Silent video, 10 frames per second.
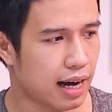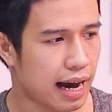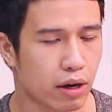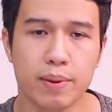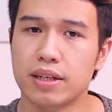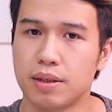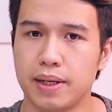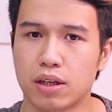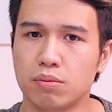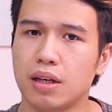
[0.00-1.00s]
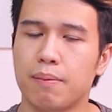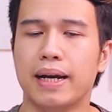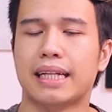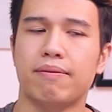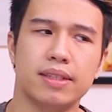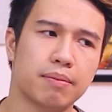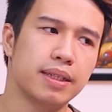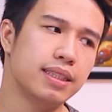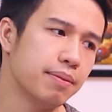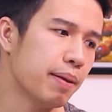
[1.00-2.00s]
Adobe RGB cũng như là 78%
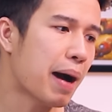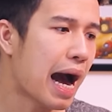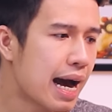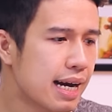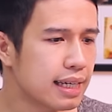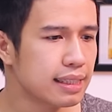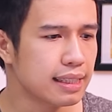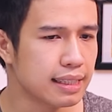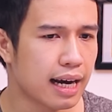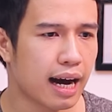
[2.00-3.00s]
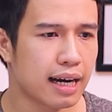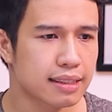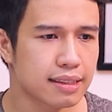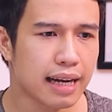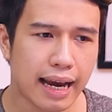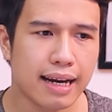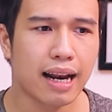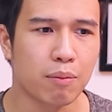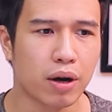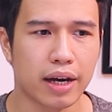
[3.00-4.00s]
DCP3 thì à, đây
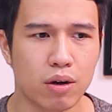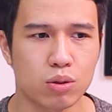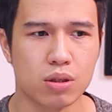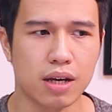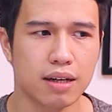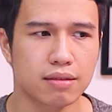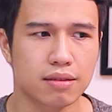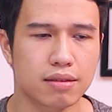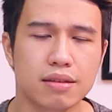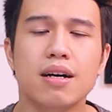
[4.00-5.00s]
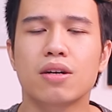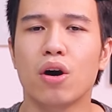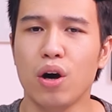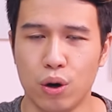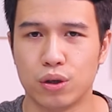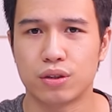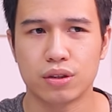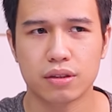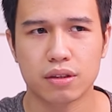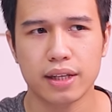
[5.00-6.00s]
là một cái độ chuẩn sắc tương đối ổn
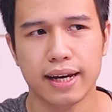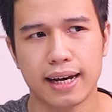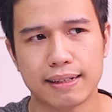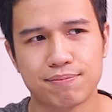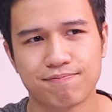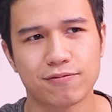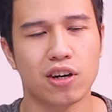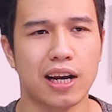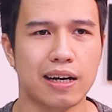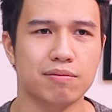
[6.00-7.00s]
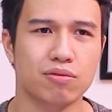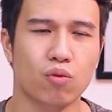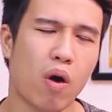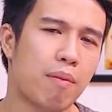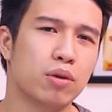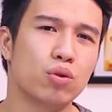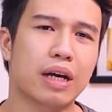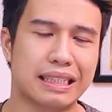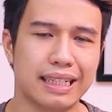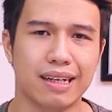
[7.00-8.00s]
có thể à, gọi là qua một chút
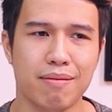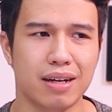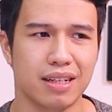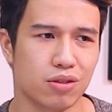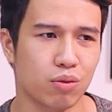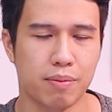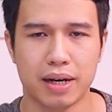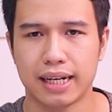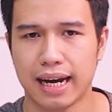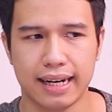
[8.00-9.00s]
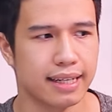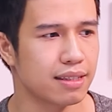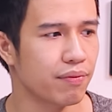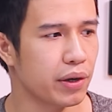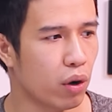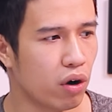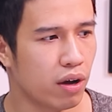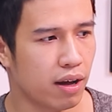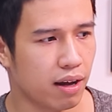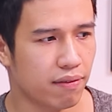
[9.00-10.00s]
cân chỉnh các bạn có thể sử dụng cái màn hình này để dựng video
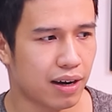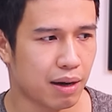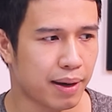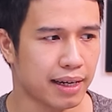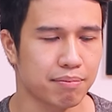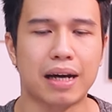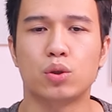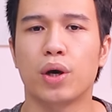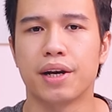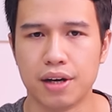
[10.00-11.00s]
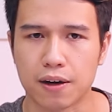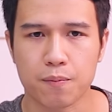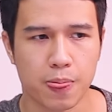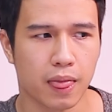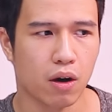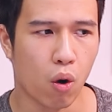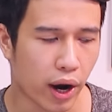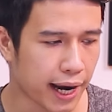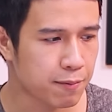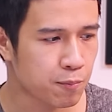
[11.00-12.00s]
và làm ảnh bán chuyên được
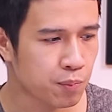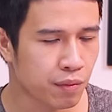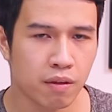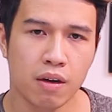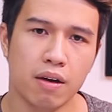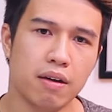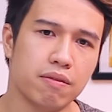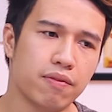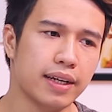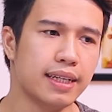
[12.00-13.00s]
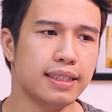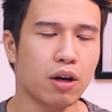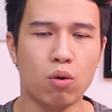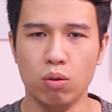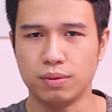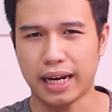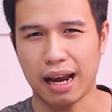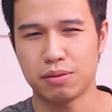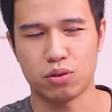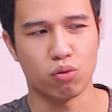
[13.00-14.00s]
ok Vậy thì sau cùng trải
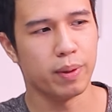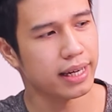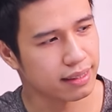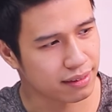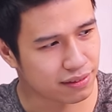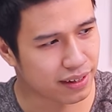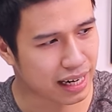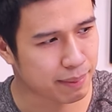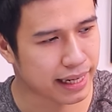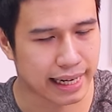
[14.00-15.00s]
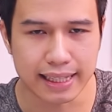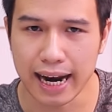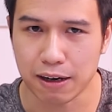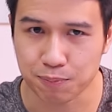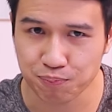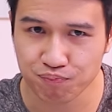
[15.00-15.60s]
nghiệm sử dụng của mình với cái màn hình này như thế nào?